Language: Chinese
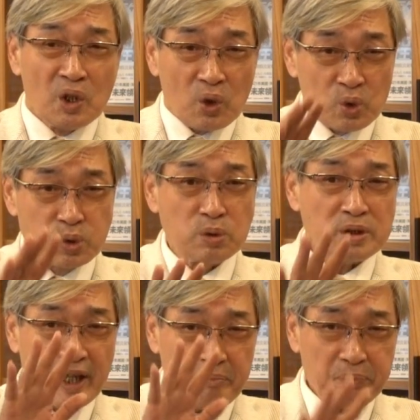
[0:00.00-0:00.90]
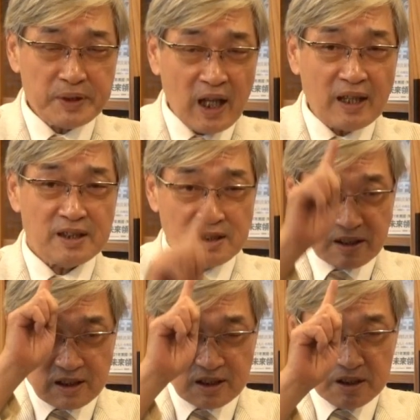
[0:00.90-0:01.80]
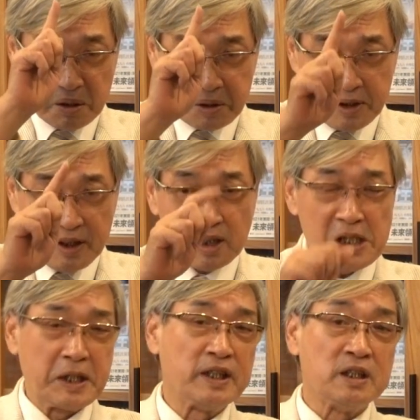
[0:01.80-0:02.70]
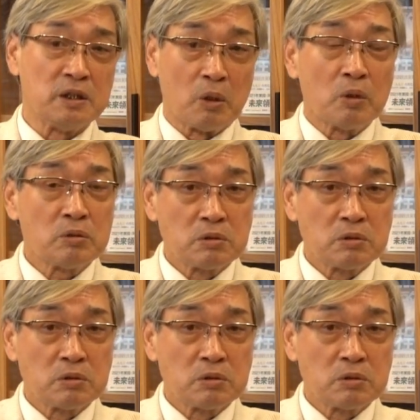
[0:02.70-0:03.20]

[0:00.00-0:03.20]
胡琏不答应只有一个理由：